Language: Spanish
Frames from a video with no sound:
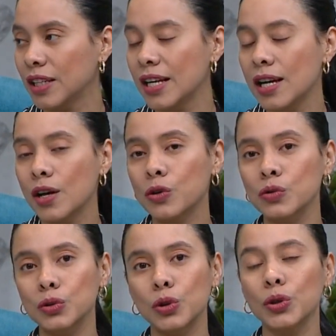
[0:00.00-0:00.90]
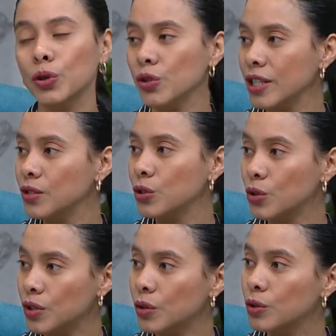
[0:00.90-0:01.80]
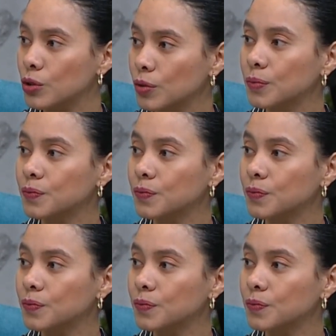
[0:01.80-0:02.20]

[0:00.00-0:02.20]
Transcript: Sí. Consultorio y mayor información